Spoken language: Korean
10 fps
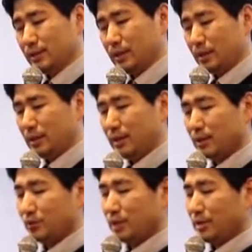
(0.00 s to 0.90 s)
근데 이
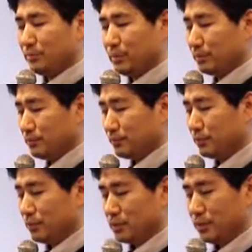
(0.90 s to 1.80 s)
향유가 한번
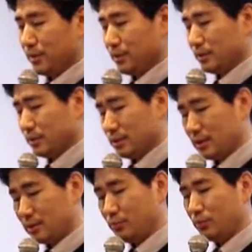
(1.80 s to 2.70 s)
부어지면
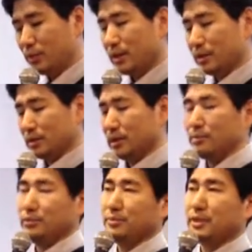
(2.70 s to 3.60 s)
참 오래 가는가
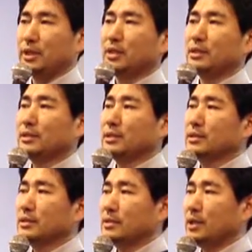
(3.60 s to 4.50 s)
봅니다.
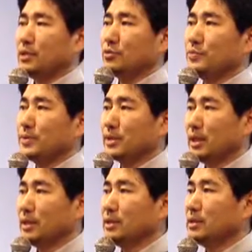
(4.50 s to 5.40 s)
아, 아주
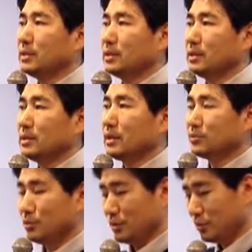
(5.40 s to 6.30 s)
비싼 예,
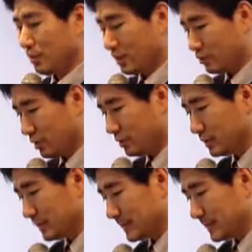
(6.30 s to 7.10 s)
향수이기도 하고요.